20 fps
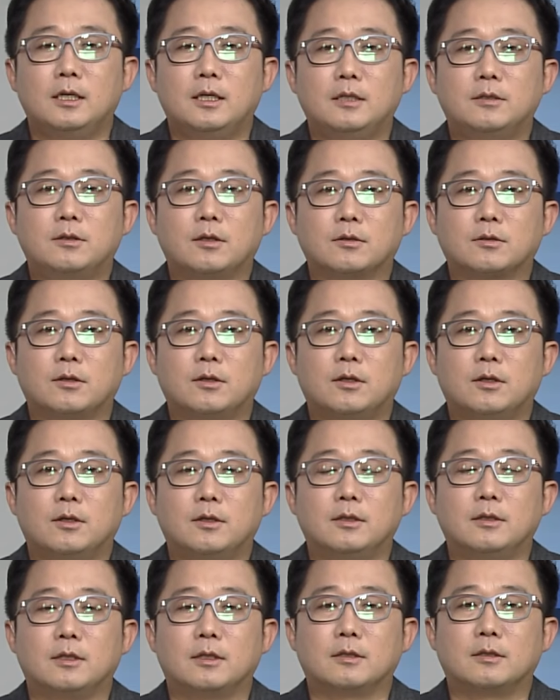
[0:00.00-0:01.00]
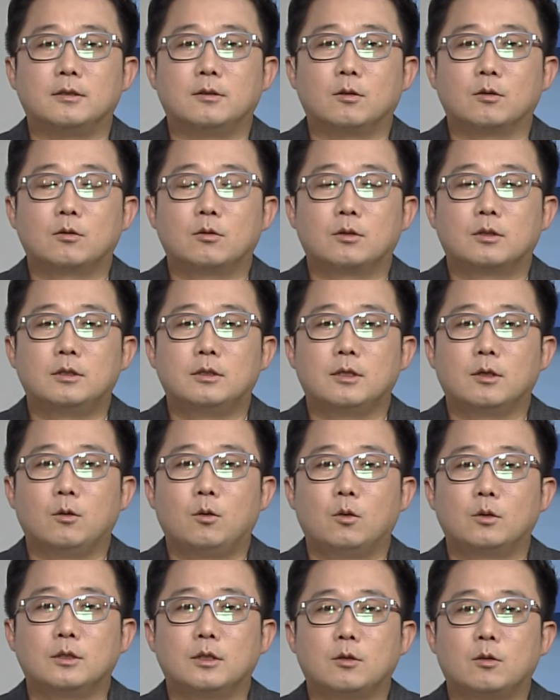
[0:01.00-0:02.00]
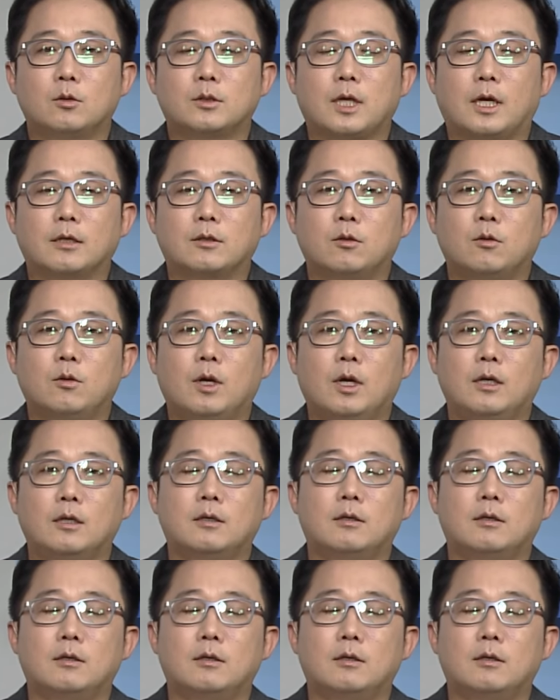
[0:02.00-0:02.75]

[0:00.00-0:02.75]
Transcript: 있어서 이제 그것도 크게 호재로 작용할